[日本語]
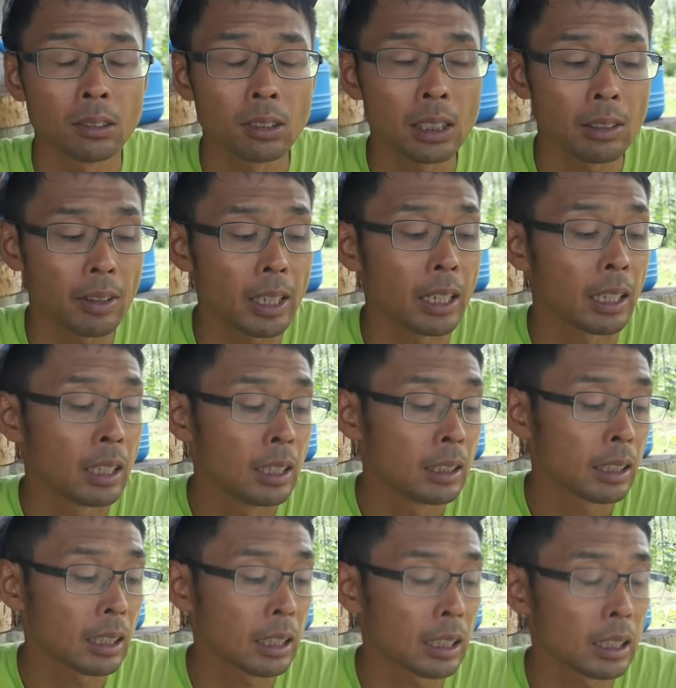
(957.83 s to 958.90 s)
これらは、
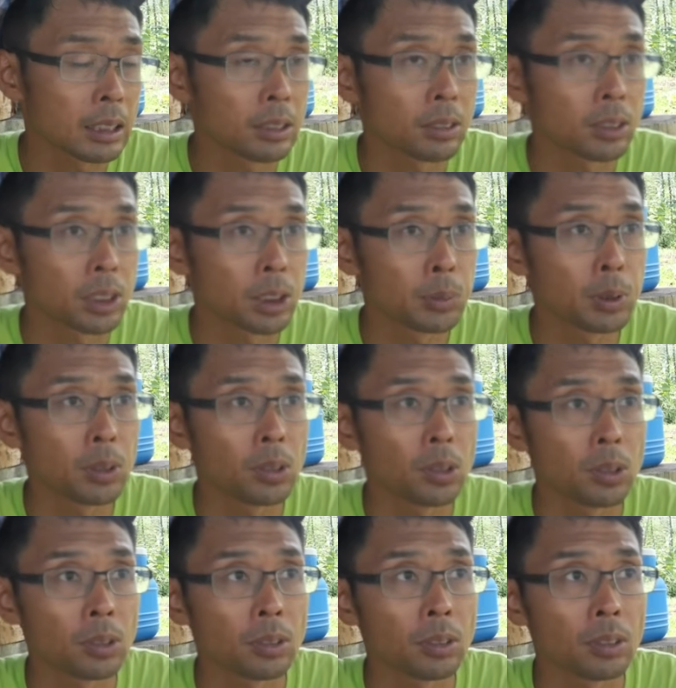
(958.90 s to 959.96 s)
だから、その、種苗
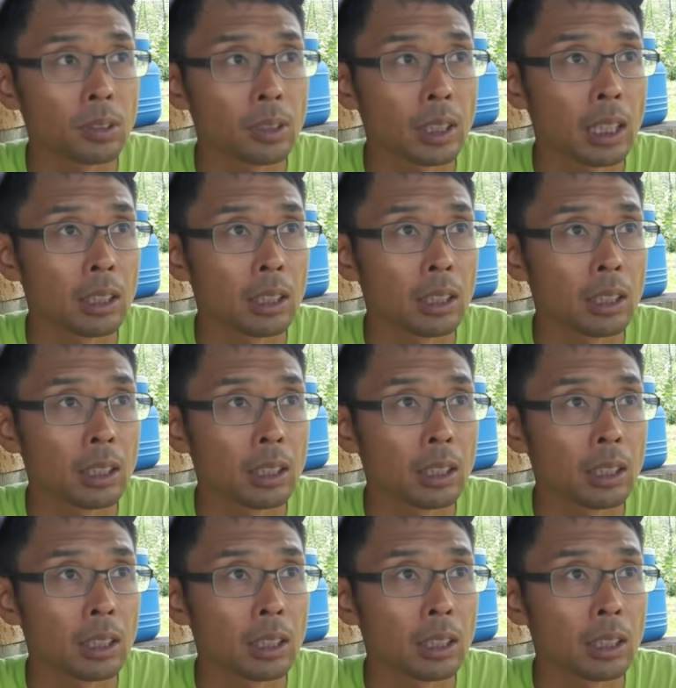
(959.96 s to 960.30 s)
法の、